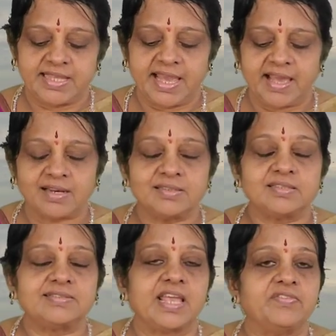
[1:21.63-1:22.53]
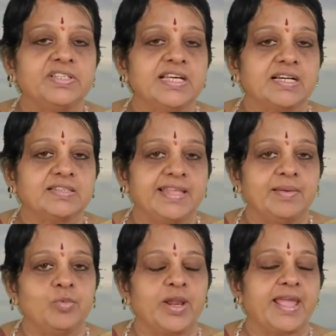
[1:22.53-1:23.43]
தேர்ந்து செய்வது அக்தே
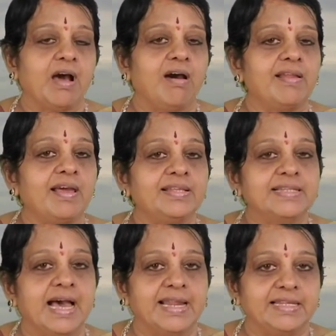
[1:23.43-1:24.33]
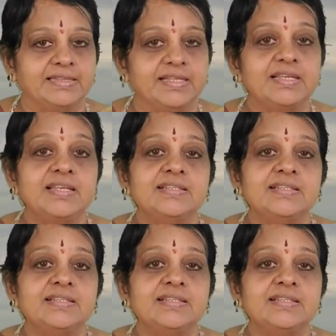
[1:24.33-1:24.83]
முறை ஆராய்ந்து அறிந்து